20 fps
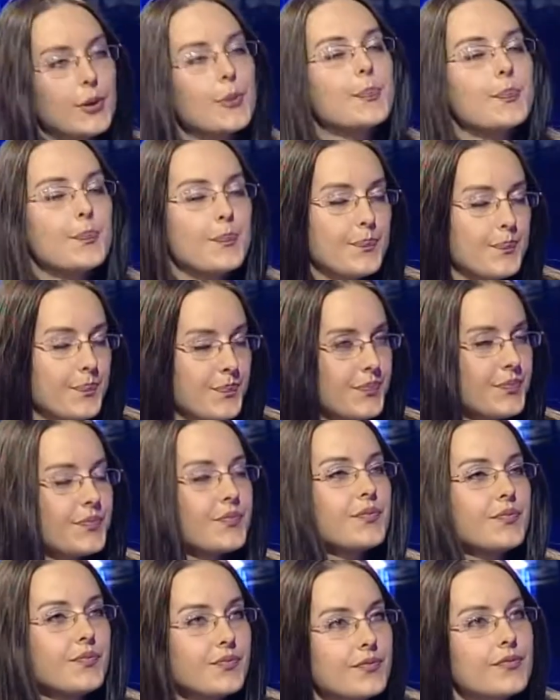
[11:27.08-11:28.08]
11 by na mhm.
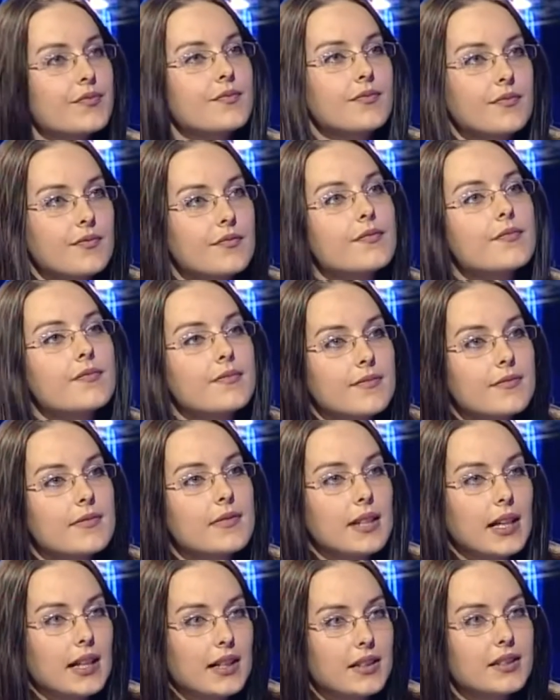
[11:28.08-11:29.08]
czysto zostało, tak?
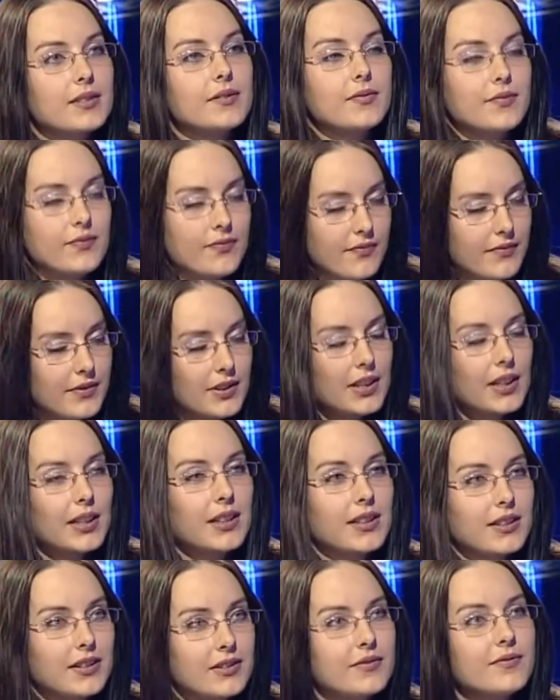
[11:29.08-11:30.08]
To była tak. pierwsza
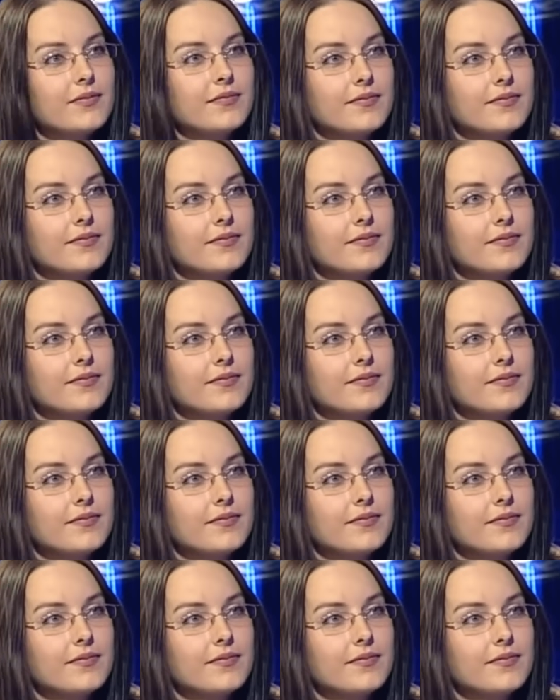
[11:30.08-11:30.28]
propozycja. Tak,